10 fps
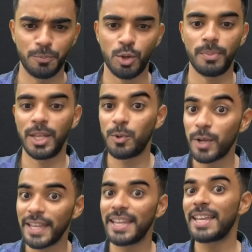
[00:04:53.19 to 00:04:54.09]
तो आप
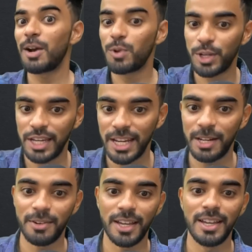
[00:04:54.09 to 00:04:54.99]
देखोगे कि क्या वो
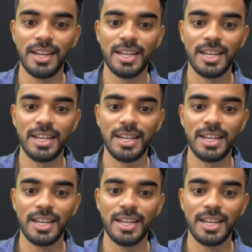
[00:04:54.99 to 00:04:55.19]
क्रिएटिव है